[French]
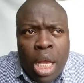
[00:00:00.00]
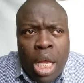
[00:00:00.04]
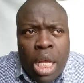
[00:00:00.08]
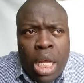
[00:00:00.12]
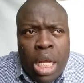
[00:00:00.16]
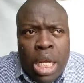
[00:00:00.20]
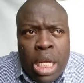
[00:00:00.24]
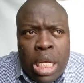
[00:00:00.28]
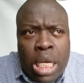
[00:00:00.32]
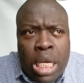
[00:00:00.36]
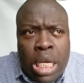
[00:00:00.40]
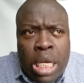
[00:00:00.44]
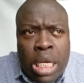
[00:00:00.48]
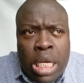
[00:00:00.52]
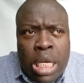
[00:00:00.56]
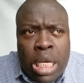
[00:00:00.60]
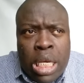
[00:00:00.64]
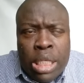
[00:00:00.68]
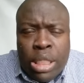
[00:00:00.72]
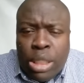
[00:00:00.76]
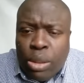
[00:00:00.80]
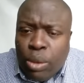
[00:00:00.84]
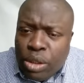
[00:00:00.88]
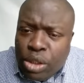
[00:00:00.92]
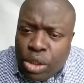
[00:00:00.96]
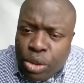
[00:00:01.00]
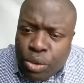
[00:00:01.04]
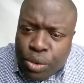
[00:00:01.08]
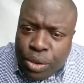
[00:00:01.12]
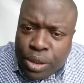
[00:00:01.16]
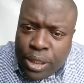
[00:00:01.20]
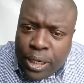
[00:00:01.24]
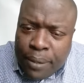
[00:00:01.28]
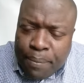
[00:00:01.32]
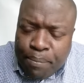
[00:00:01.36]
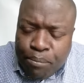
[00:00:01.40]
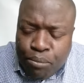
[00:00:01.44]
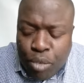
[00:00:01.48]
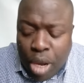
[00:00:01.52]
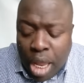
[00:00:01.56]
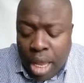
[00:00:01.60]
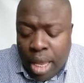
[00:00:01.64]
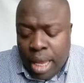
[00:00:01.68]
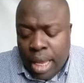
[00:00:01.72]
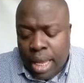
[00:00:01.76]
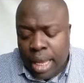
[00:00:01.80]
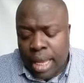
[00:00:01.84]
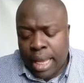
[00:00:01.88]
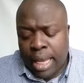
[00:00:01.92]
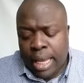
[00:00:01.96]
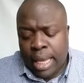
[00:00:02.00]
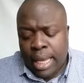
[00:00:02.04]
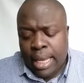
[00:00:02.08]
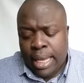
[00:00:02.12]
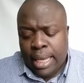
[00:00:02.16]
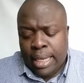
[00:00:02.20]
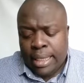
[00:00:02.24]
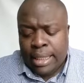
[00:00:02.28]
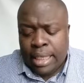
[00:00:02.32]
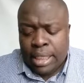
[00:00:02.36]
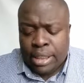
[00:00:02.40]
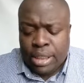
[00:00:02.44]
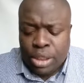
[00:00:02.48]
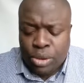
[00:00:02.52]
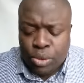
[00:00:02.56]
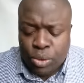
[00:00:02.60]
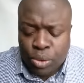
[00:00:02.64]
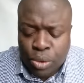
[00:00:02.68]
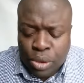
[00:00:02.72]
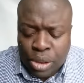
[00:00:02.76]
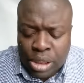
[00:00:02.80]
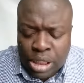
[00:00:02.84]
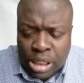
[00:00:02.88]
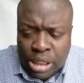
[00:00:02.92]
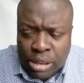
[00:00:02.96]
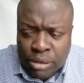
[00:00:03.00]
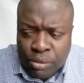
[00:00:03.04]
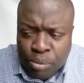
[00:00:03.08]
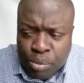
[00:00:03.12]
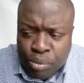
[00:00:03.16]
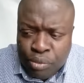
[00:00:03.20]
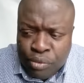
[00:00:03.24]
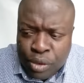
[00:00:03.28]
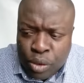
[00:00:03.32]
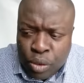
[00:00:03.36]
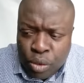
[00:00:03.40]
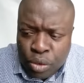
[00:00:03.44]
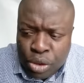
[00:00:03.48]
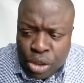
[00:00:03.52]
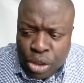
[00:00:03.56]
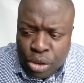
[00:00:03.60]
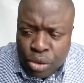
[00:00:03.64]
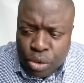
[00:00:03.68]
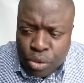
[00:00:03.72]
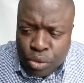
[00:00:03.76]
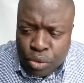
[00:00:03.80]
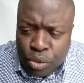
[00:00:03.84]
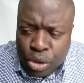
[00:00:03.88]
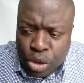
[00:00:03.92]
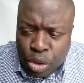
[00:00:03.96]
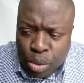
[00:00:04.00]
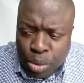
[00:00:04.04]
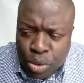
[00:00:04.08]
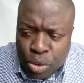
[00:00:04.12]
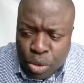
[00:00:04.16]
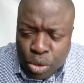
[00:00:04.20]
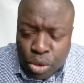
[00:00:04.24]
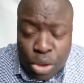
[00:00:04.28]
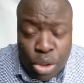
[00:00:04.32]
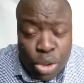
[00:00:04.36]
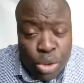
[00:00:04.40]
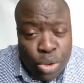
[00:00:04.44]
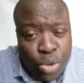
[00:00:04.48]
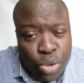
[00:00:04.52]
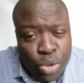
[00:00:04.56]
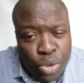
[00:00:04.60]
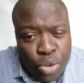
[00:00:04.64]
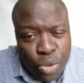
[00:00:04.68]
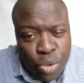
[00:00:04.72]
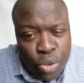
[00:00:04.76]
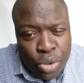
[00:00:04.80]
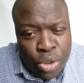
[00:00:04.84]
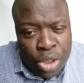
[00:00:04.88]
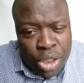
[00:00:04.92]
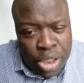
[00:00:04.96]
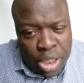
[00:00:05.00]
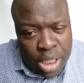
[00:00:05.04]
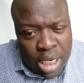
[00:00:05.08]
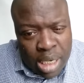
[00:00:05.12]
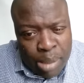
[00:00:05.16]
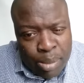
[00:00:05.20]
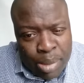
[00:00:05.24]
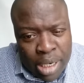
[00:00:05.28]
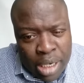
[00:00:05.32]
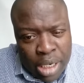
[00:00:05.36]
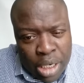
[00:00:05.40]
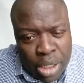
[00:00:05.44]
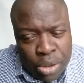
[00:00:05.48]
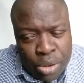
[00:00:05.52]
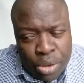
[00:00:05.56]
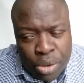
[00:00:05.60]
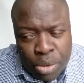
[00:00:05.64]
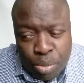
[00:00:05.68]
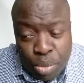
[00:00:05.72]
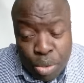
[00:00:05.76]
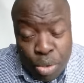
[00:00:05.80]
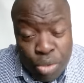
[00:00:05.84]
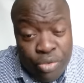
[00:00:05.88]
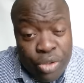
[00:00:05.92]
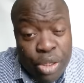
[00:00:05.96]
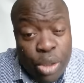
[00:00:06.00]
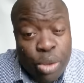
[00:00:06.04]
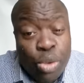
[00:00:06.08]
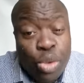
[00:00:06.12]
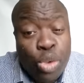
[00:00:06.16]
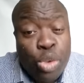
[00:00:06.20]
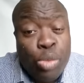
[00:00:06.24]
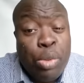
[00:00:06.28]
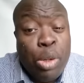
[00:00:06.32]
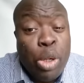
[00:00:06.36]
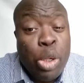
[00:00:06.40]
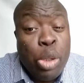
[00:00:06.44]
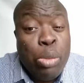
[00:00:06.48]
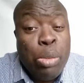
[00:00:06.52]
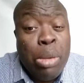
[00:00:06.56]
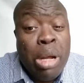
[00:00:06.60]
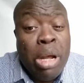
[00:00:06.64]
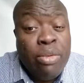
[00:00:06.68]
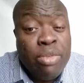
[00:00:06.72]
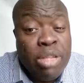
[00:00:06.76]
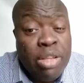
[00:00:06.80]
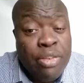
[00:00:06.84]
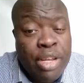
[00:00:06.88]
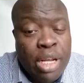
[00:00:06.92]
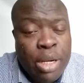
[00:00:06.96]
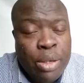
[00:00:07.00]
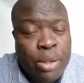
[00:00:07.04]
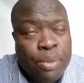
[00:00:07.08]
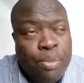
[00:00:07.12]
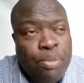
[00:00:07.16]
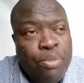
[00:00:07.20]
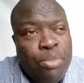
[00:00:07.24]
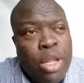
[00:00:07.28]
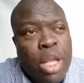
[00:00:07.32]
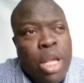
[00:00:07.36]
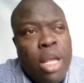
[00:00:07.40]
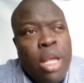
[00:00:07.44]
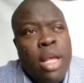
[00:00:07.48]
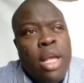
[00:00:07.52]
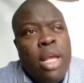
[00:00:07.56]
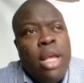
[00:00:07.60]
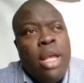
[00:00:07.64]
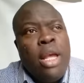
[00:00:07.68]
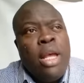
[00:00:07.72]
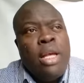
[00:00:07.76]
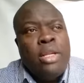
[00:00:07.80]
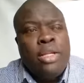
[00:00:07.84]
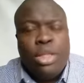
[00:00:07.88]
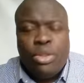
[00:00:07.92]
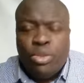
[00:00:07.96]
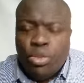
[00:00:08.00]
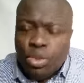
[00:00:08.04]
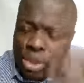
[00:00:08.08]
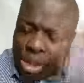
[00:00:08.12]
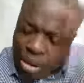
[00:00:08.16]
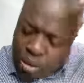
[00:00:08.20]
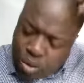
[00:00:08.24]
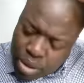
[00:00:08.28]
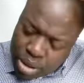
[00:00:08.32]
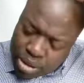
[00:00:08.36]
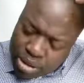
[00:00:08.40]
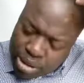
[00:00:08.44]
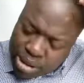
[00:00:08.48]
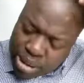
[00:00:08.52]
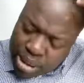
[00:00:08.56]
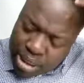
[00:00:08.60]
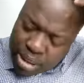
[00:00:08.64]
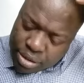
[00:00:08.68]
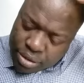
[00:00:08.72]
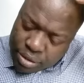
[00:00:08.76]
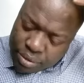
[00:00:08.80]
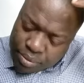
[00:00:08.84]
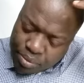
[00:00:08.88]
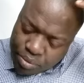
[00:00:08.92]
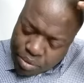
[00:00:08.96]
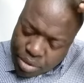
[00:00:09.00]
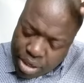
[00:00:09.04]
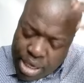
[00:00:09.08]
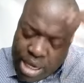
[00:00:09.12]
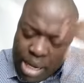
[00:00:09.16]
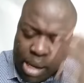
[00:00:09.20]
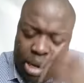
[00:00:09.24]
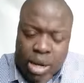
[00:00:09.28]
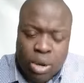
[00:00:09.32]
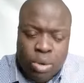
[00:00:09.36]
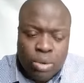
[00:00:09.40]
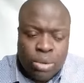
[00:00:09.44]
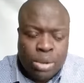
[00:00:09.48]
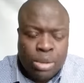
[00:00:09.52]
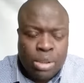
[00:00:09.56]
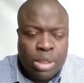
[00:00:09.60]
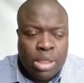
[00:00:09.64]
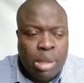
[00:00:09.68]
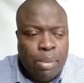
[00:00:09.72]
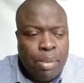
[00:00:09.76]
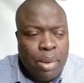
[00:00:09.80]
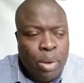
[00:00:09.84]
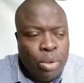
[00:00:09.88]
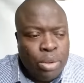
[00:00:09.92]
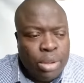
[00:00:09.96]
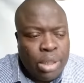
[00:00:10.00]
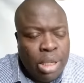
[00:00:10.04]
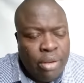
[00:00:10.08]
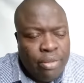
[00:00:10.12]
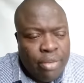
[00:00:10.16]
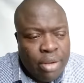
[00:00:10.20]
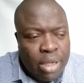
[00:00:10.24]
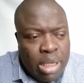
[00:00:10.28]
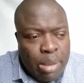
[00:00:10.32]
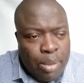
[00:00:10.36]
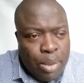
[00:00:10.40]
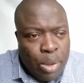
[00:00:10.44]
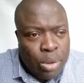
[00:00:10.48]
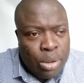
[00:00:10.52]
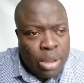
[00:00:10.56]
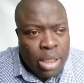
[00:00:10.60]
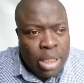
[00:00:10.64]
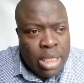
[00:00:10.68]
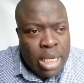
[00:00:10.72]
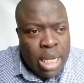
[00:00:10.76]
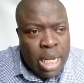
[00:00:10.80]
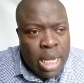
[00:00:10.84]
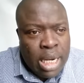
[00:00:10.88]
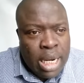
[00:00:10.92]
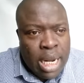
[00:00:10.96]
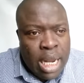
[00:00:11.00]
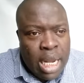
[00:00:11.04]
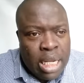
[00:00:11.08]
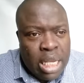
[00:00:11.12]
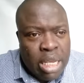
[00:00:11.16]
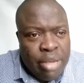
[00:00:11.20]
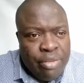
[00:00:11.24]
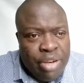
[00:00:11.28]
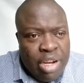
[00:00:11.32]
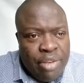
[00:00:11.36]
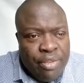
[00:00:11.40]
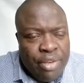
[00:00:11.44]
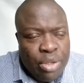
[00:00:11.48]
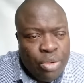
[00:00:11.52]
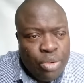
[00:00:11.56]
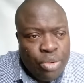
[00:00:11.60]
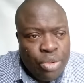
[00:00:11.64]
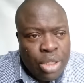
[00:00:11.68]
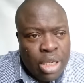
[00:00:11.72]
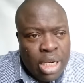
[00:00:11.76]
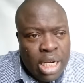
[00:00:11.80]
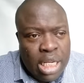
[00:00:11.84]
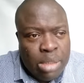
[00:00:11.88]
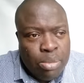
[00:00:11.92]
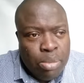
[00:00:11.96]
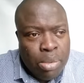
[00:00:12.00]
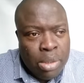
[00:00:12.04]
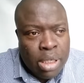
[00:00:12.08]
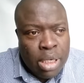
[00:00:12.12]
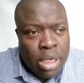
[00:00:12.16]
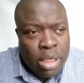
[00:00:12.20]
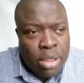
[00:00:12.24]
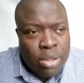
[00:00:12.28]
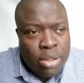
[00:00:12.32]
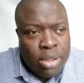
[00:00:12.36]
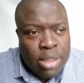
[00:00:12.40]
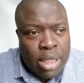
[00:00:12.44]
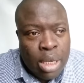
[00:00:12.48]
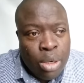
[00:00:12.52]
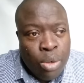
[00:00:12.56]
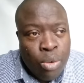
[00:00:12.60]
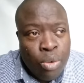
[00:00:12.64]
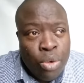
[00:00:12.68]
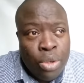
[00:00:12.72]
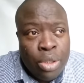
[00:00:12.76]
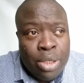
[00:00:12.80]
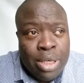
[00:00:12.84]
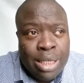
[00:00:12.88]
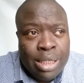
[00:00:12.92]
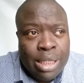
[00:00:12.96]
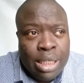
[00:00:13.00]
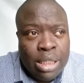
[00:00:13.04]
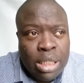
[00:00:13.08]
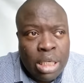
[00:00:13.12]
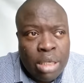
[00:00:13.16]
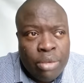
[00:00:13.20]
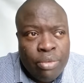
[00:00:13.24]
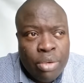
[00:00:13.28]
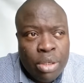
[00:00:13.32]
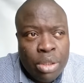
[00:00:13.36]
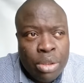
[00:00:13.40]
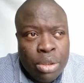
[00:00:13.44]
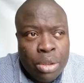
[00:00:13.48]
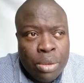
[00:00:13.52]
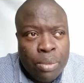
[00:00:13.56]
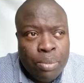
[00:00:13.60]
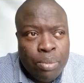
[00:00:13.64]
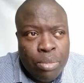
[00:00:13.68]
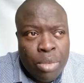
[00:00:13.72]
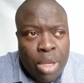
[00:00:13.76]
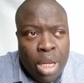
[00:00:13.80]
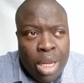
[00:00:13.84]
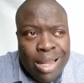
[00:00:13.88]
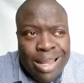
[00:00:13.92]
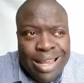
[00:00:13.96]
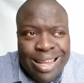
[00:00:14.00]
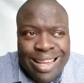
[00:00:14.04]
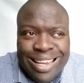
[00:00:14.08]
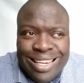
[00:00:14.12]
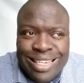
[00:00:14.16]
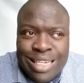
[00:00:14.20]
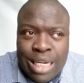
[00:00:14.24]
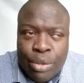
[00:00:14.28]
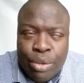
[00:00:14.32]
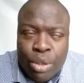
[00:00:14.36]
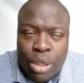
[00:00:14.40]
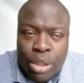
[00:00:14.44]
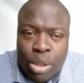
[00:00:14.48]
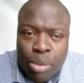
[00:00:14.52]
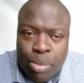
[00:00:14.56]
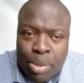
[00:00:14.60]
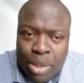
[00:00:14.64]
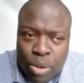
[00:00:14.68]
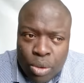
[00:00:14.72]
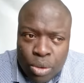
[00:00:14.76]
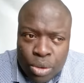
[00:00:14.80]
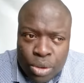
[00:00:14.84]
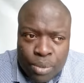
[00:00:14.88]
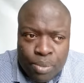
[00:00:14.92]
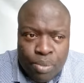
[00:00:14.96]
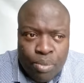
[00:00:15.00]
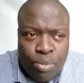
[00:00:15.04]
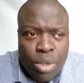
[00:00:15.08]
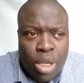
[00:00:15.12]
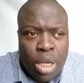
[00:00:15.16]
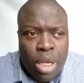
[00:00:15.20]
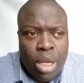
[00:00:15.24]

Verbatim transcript: Euh, c'est quoi ce sujet dans ce sujet, vous pouvez considérer ce sujet comme une sorte de sociologie à la marquage. Pour nous, vient toujours par le bas, vous avez un Ce sujet, quoi, c'est-à-dire qu'il y, a il y a pas longtemps, enfin, il y a pas longtemps, il y a un gars qui est venu à un sujet, il expliquait que c'est un goût le traitait chaque fois de l'éjaculation précoce.